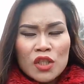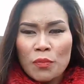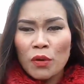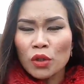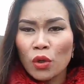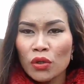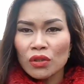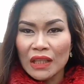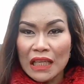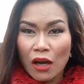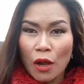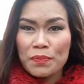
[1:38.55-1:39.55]
สมมติคุณ
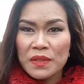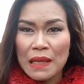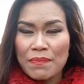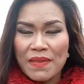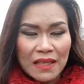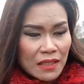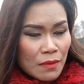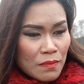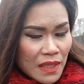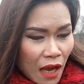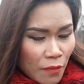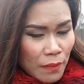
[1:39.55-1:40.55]
ติดลบสิบเนี่ยซึม
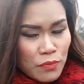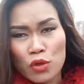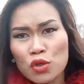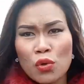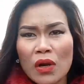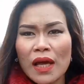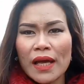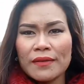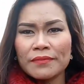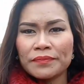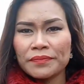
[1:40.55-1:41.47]
เศร้าแบบสุด ๆเลย